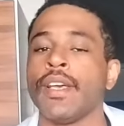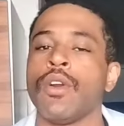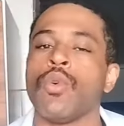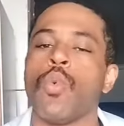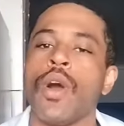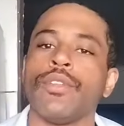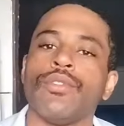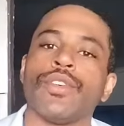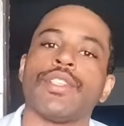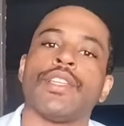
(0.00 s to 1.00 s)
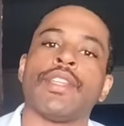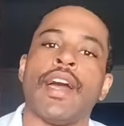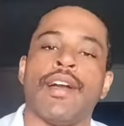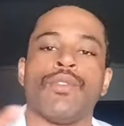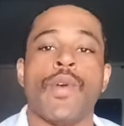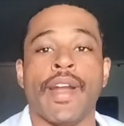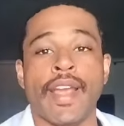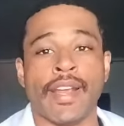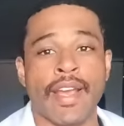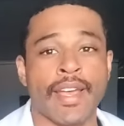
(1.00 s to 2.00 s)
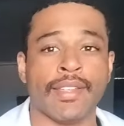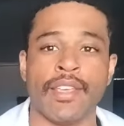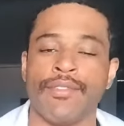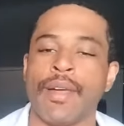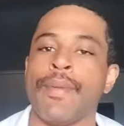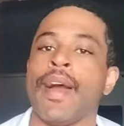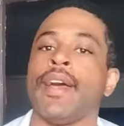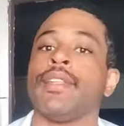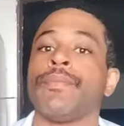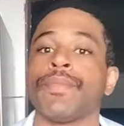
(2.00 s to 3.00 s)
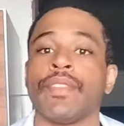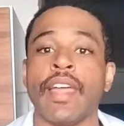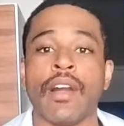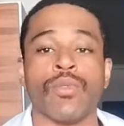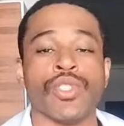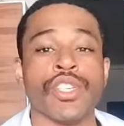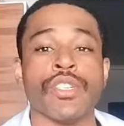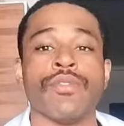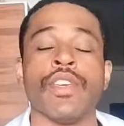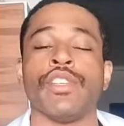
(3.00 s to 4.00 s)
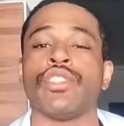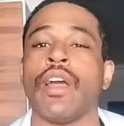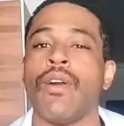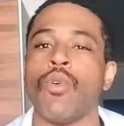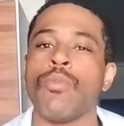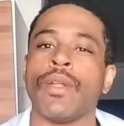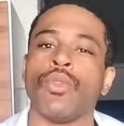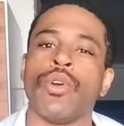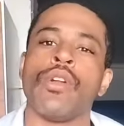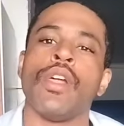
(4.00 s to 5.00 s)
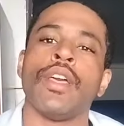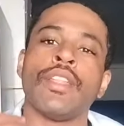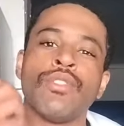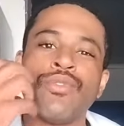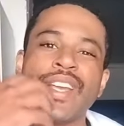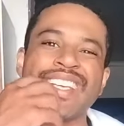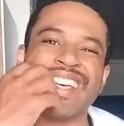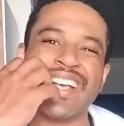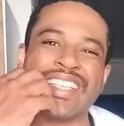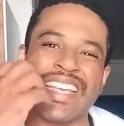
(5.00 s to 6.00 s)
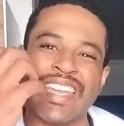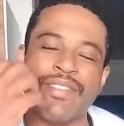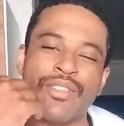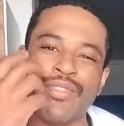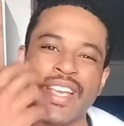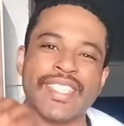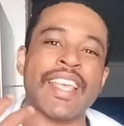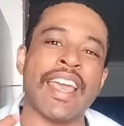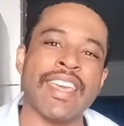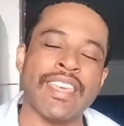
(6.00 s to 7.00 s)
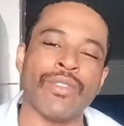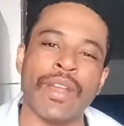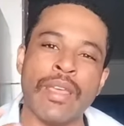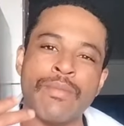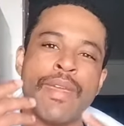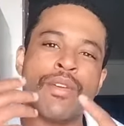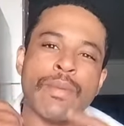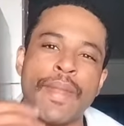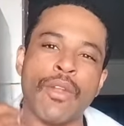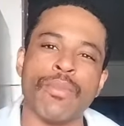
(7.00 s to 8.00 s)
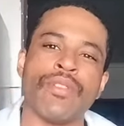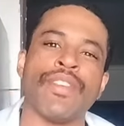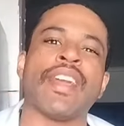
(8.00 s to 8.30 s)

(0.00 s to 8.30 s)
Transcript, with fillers: Quando você tá com a garganta inflamada, tá com gengivite, tá com alguma dor, não fica a saliva não fica saindo ali meio que para lubrificar